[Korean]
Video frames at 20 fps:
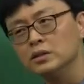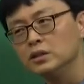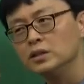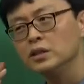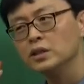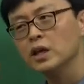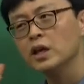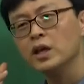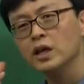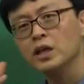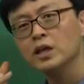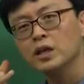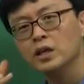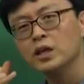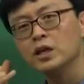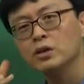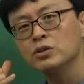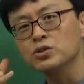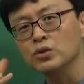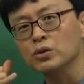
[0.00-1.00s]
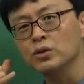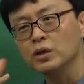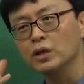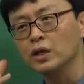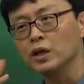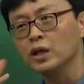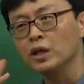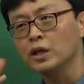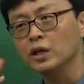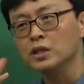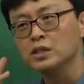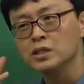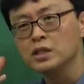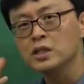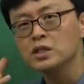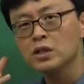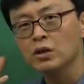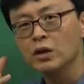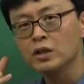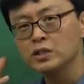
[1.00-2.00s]
이게 이게 이거죠. 예, 이게
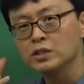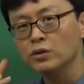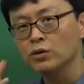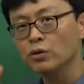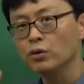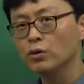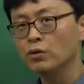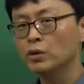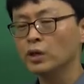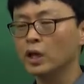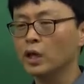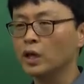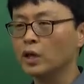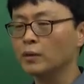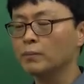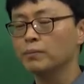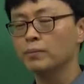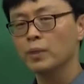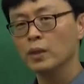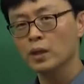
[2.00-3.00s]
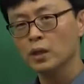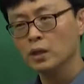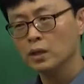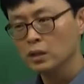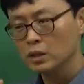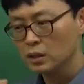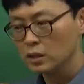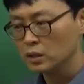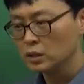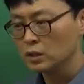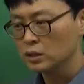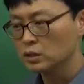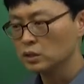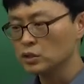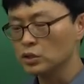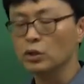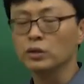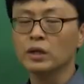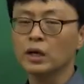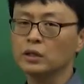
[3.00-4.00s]
실제로 이제 요 예. 그
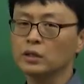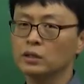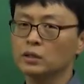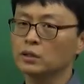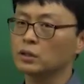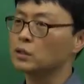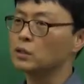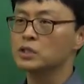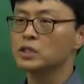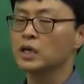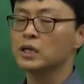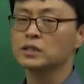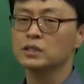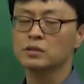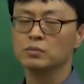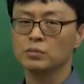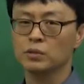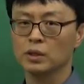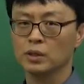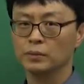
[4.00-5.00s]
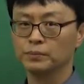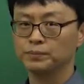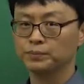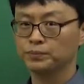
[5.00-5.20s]
전환은 그렇지 않습니다.